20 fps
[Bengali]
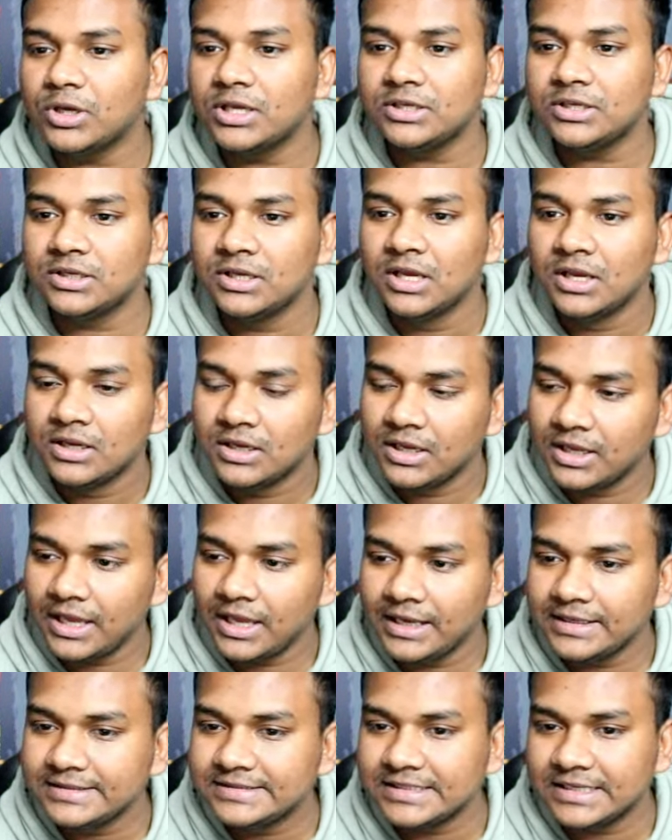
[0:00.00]
এই
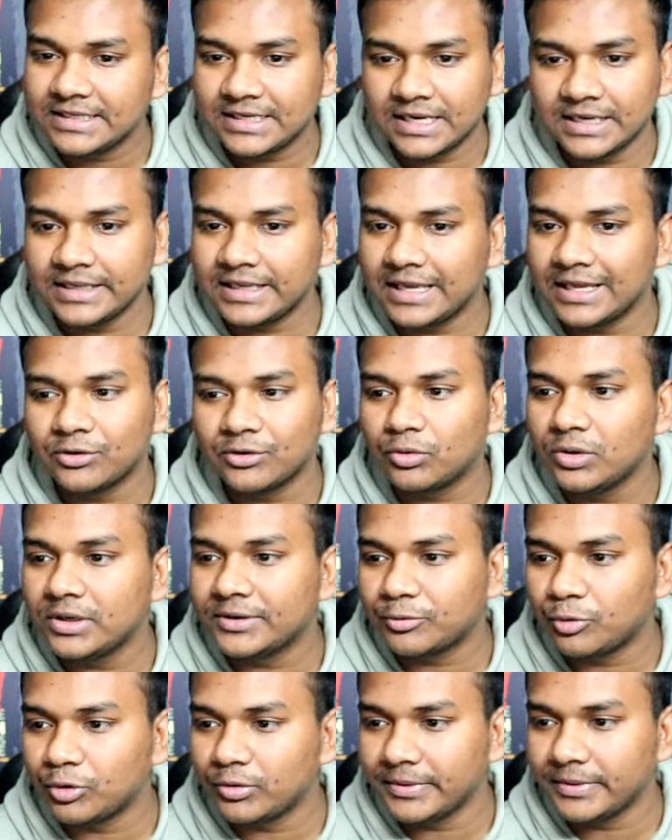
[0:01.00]
এই যে এখানে ক্যালকুলেট
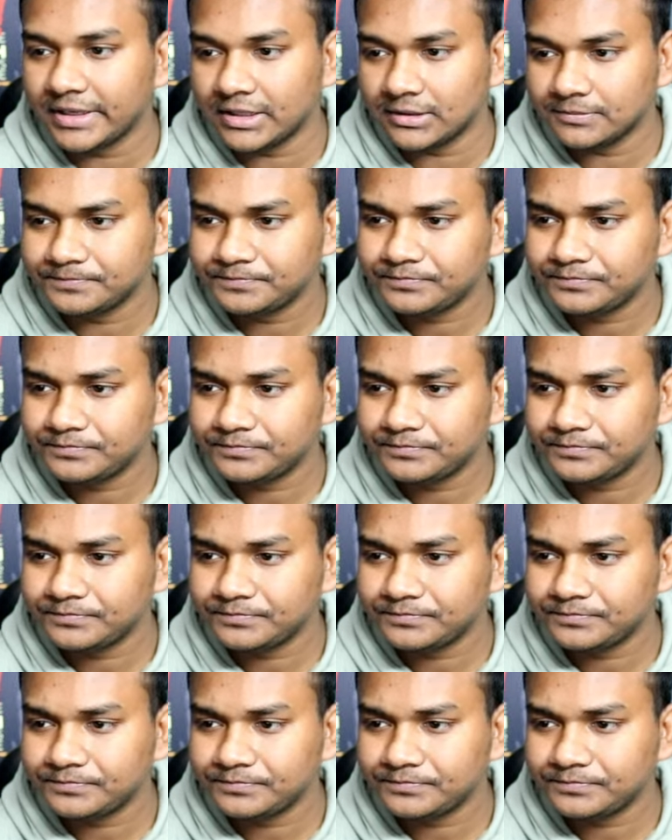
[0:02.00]
করবে না